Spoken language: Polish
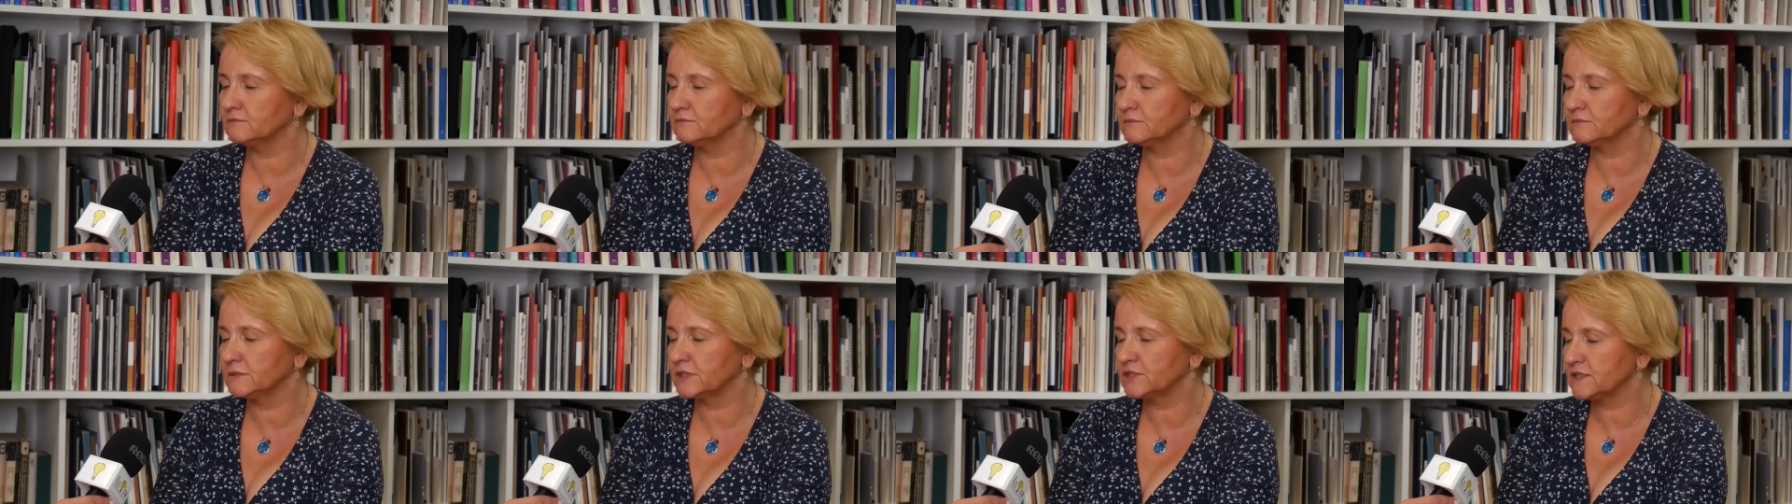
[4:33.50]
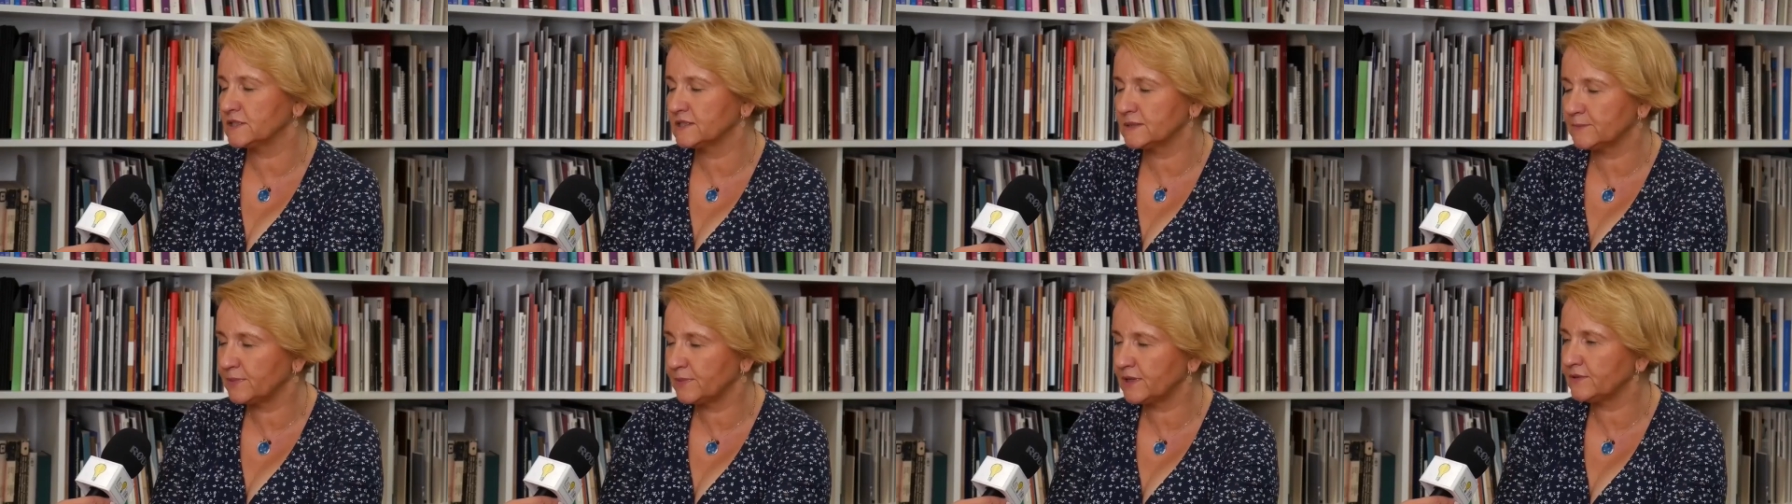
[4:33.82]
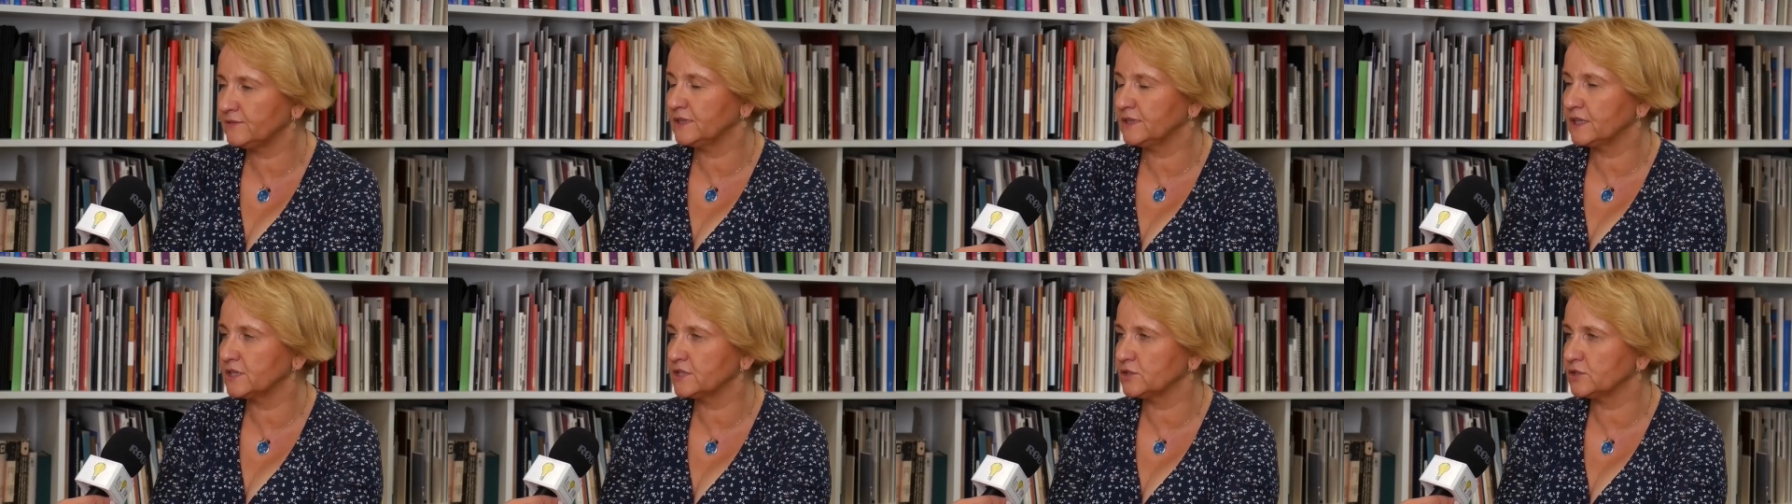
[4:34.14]
znaczy jestem
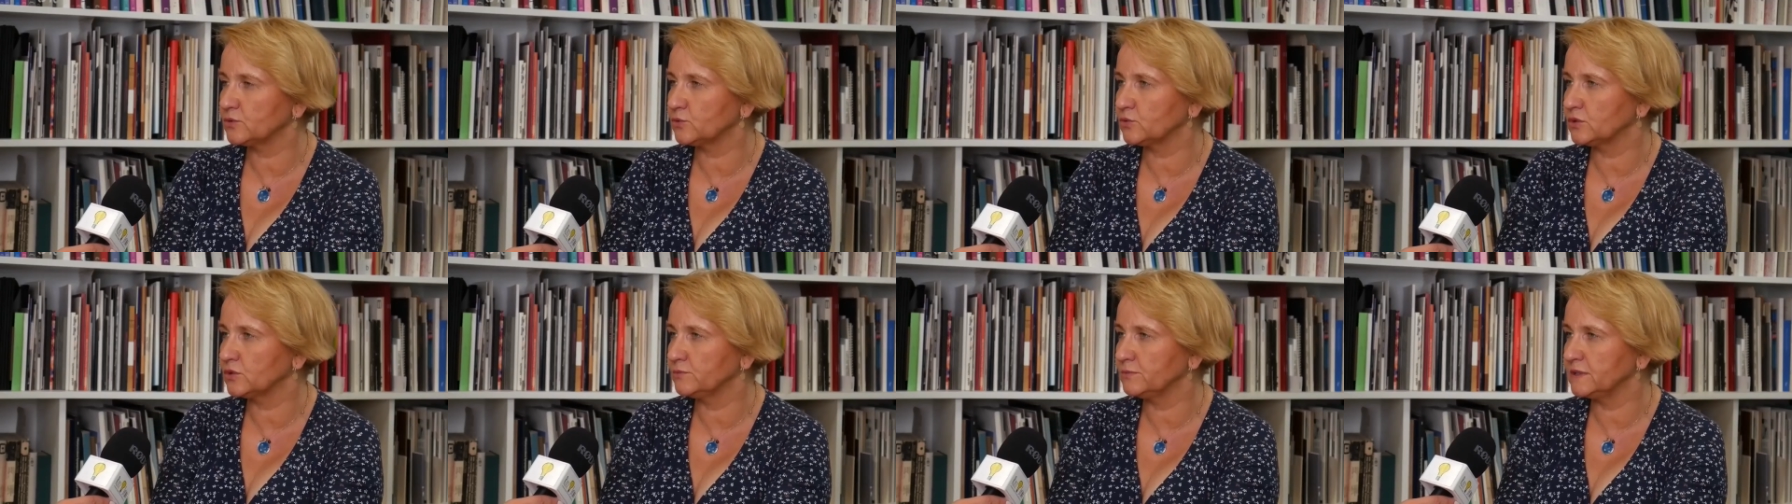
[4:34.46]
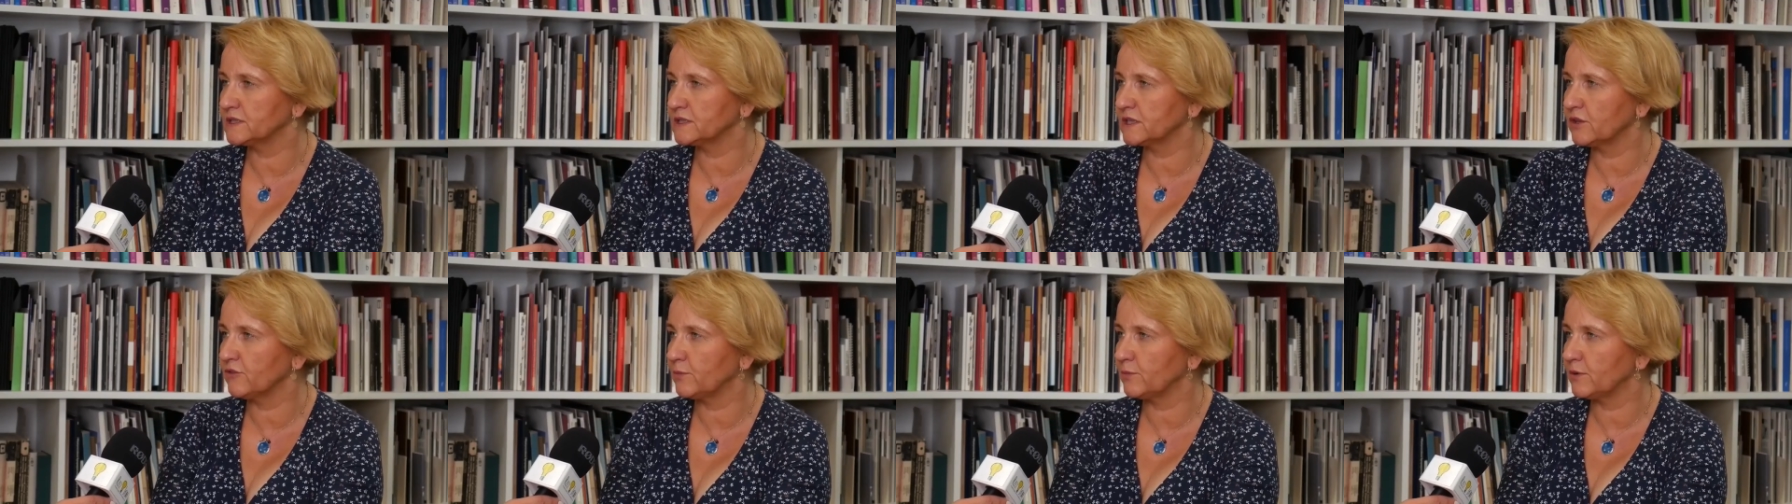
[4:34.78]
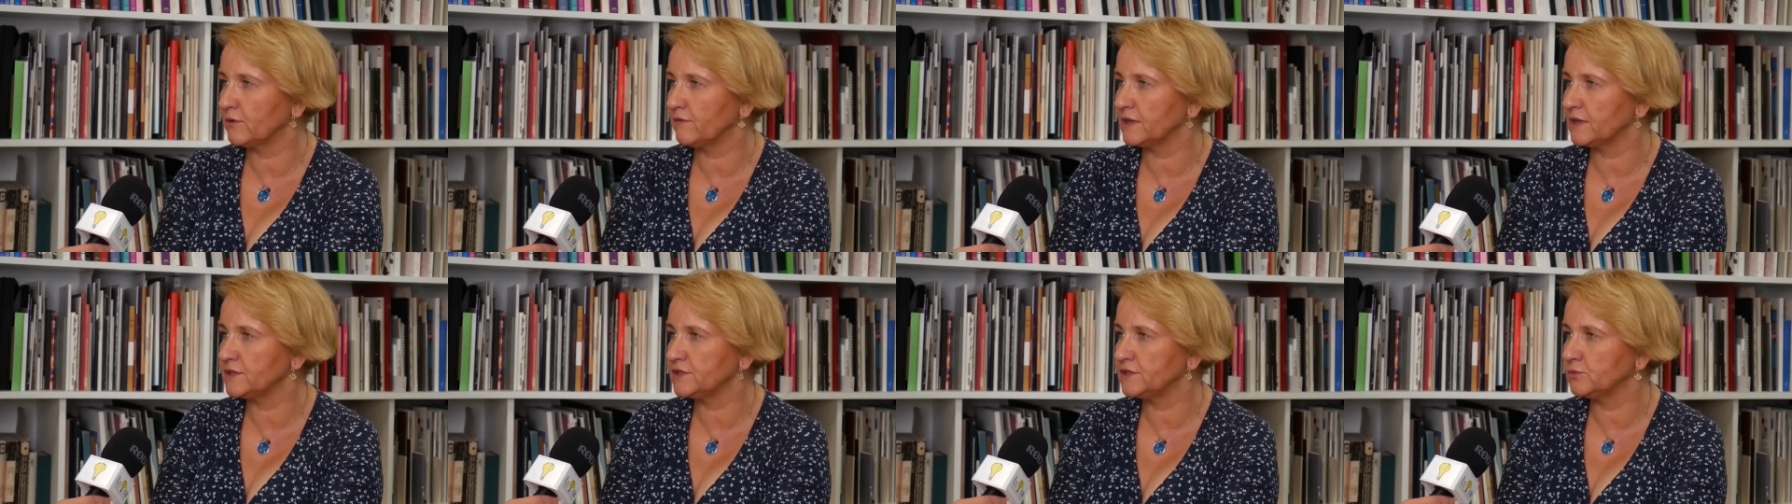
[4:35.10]
pewna, że ruchy miejskie
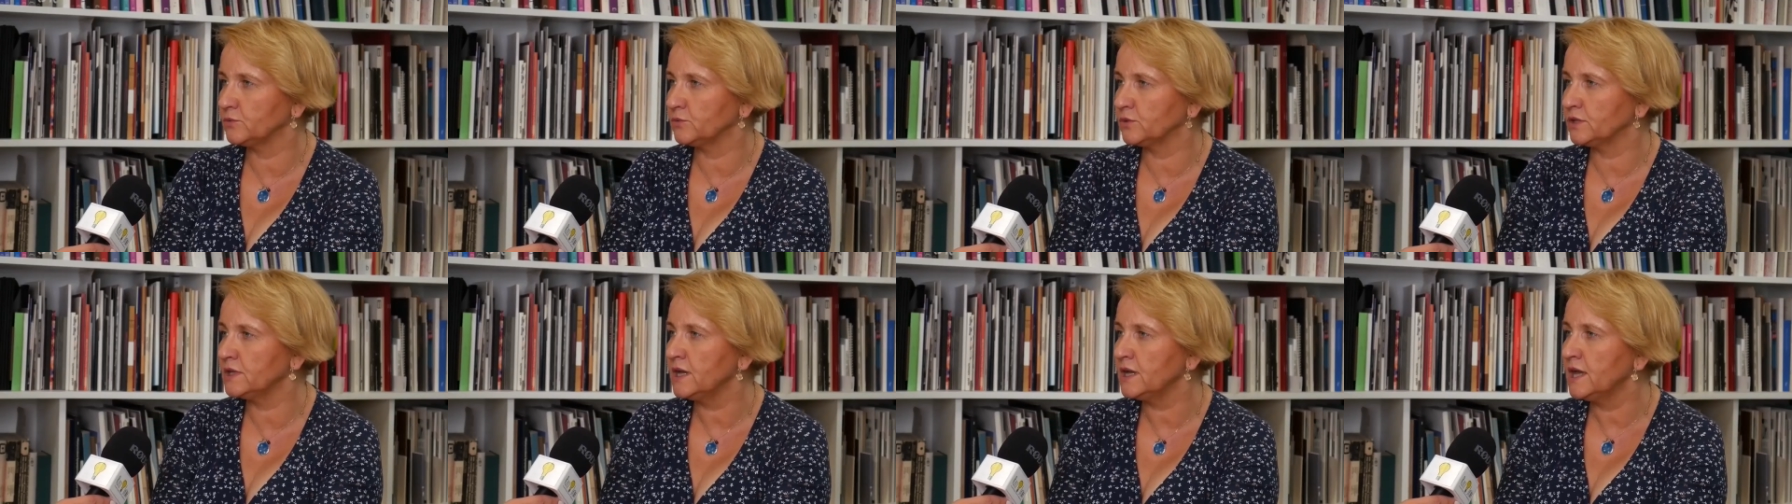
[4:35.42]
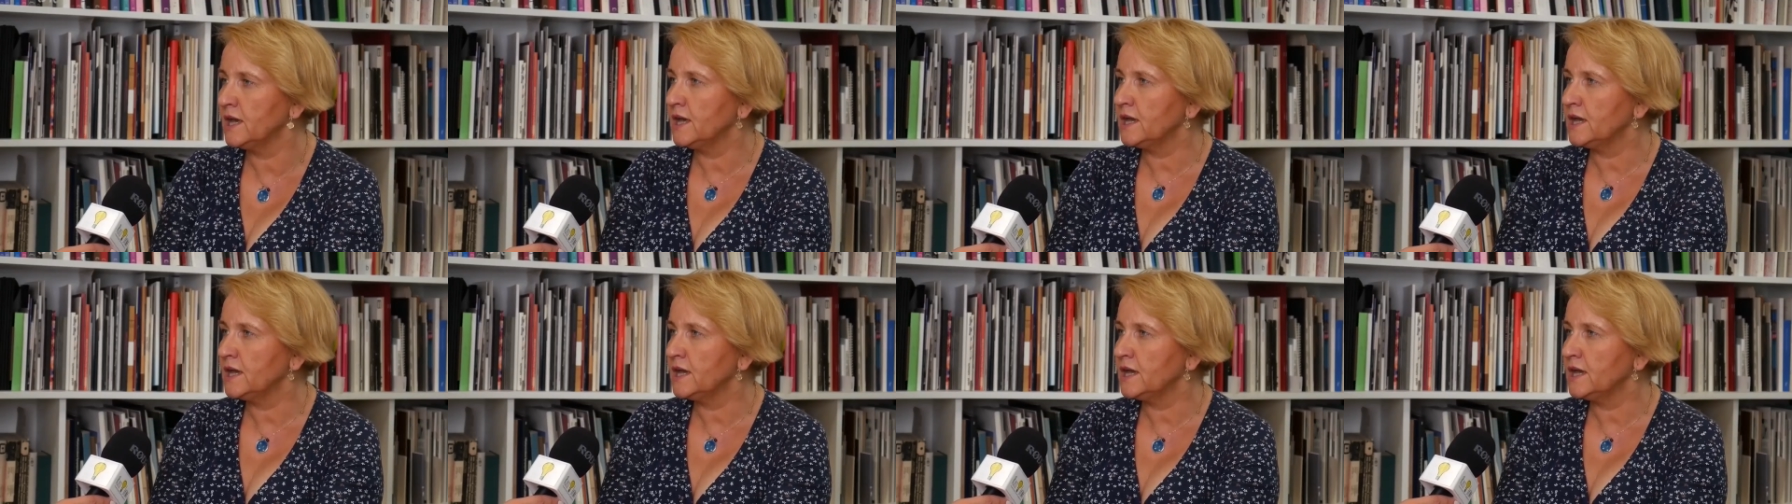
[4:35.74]
wprowadziły,